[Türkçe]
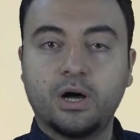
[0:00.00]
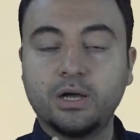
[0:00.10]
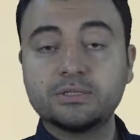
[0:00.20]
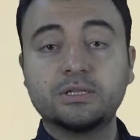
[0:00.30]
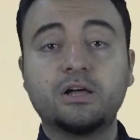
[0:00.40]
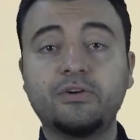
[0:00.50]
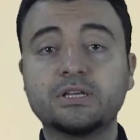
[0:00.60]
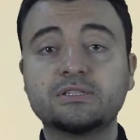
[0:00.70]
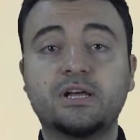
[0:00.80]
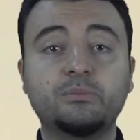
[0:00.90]
Asla ve
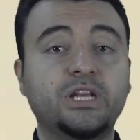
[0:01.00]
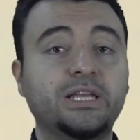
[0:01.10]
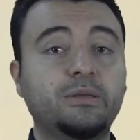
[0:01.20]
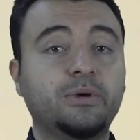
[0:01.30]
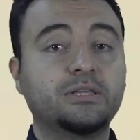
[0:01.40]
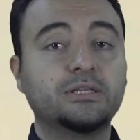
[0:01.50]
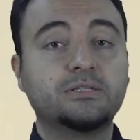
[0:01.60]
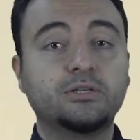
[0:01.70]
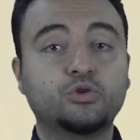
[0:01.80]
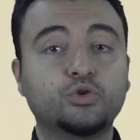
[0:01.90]
asla bir edebiyat
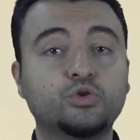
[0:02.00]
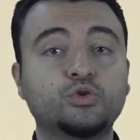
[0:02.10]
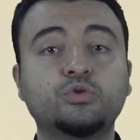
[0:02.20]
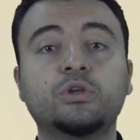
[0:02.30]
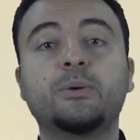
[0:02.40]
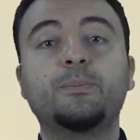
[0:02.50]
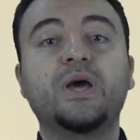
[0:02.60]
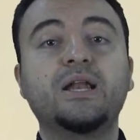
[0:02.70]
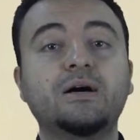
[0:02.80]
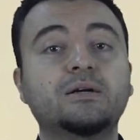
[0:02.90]
eseri çocuğun
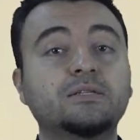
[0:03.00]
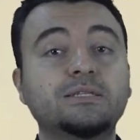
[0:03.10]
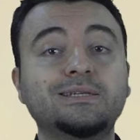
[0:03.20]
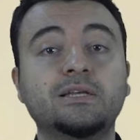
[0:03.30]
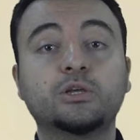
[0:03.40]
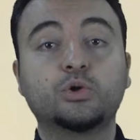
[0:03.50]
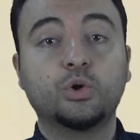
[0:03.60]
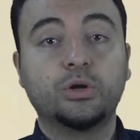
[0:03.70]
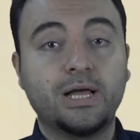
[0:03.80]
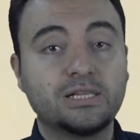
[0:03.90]
merakını
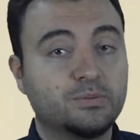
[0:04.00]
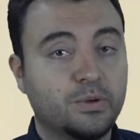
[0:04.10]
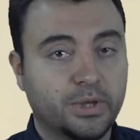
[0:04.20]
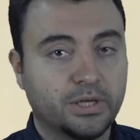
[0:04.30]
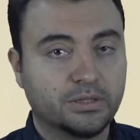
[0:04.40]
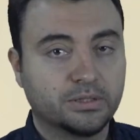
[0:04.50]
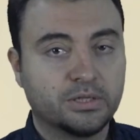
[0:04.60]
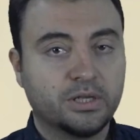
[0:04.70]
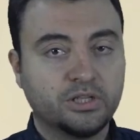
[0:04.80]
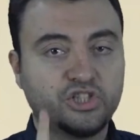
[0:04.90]
köreltmemelidir.
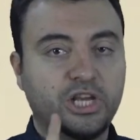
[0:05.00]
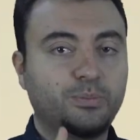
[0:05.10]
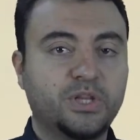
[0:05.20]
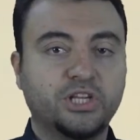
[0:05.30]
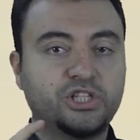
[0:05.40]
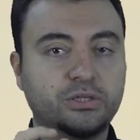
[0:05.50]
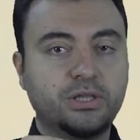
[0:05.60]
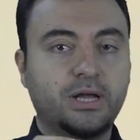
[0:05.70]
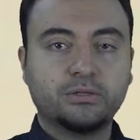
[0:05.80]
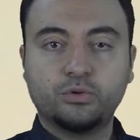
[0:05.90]
Cepte,
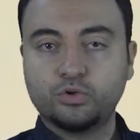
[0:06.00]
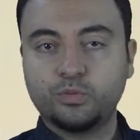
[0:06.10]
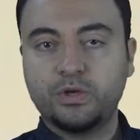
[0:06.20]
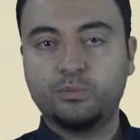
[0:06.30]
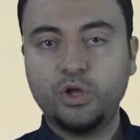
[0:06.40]
şıklarda unutmayın.